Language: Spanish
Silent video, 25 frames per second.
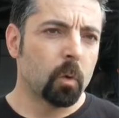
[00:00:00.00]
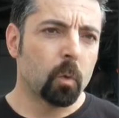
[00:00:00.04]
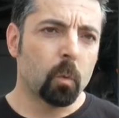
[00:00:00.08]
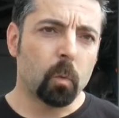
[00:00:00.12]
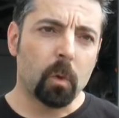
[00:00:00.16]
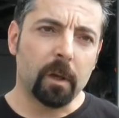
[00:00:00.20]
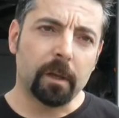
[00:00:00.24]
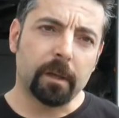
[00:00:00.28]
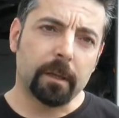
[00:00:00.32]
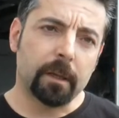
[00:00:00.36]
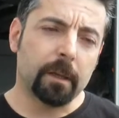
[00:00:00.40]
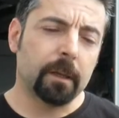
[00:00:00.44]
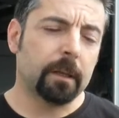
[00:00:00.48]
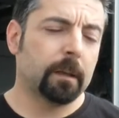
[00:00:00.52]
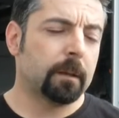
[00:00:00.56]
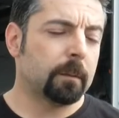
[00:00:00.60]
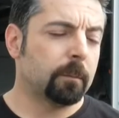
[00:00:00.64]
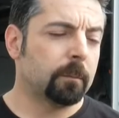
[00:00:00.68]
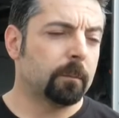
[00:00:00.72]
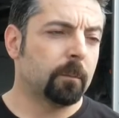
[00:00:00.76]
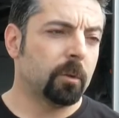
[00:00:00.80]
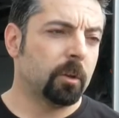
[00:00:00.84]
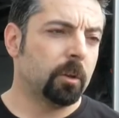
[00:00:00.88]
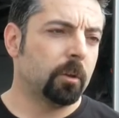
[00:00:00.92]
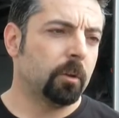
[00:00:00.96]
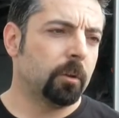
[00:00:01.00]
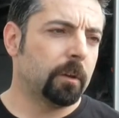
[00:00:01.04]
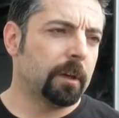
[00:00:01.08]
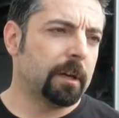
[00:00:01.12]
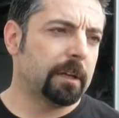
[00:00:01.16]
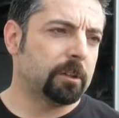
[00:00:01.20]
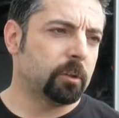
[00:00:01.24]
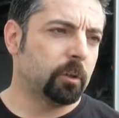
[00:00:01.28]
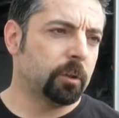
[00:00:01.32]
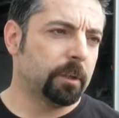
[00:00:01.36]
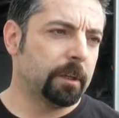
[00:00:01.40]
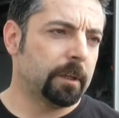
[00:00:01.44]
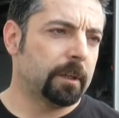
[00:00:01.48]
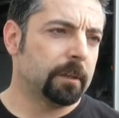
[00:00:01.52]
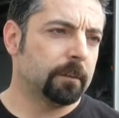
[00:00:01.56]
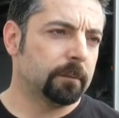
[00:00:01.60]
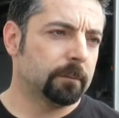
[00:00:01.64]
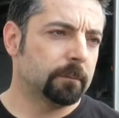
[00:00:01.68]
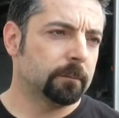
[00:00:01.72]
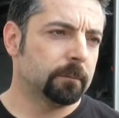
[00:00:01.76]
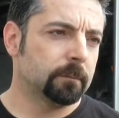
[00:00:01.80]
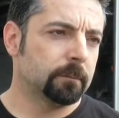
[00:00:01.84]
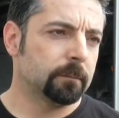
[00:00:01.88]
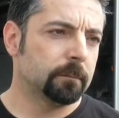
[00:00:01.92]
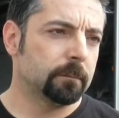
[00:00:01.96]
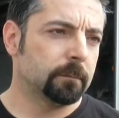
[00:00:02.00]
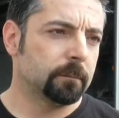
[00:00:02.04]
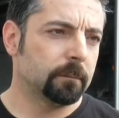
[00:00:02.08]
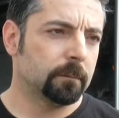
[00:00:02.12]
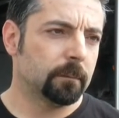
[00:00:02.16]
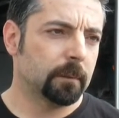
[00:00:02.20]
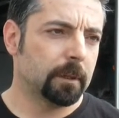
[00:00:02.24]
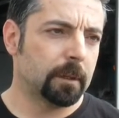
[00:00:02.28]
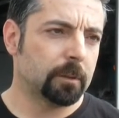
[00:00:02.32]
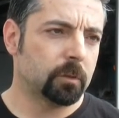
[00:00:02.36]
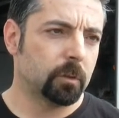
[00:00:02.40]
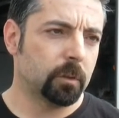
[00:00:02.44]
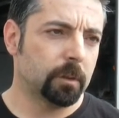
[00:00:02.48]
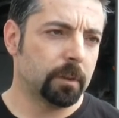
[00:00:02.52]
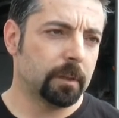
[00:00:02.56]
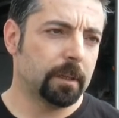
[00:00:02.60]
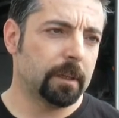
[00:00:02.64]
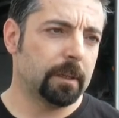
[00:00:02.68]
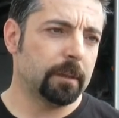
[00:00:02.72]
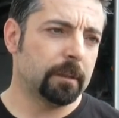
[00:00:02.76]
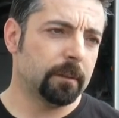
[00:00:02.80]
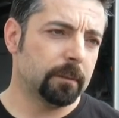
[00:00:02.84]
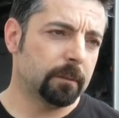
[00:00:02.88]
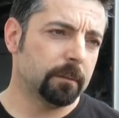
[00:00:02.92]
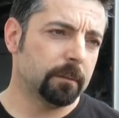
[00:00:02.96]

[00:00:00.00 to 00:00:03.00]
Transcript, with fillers: Cualquier modelo de gasolina. Gasolina.